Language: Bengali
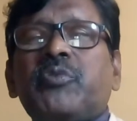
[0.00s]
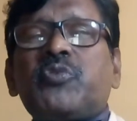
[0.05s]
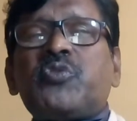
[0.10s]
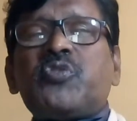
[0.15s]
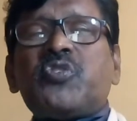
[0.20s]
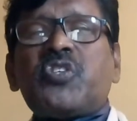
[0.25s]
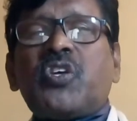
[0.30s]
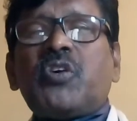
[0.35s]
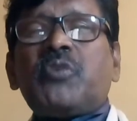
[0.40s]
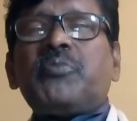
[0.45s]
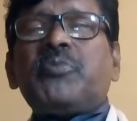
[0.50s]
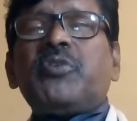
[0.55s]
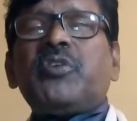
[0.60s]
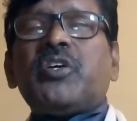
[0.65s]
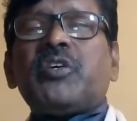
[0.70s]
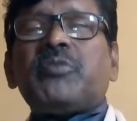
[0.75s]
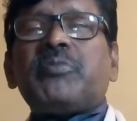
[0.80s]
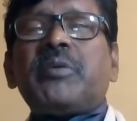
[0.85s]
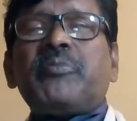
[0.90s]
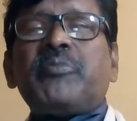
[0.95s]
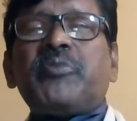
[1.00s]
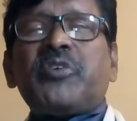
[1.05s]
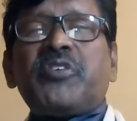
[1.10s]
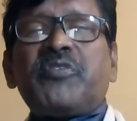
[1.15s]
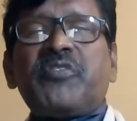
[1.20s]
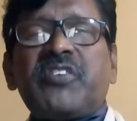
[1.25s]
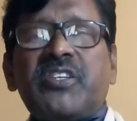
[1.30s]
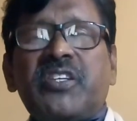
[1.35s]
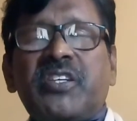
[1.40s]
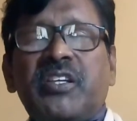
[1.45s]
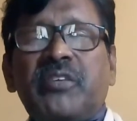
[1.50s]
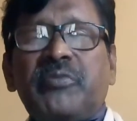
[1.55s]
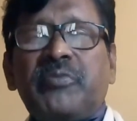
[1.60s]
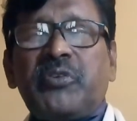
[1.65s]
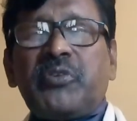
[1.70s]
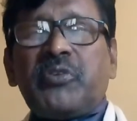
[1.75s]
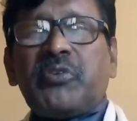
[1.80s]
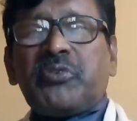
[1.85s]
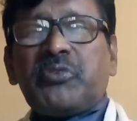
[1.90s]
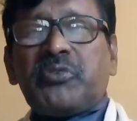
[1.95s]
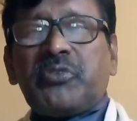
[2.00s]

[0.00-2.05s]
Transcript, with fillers: উৎসাহমূলক বা মোটিভেশনাল ভিডিও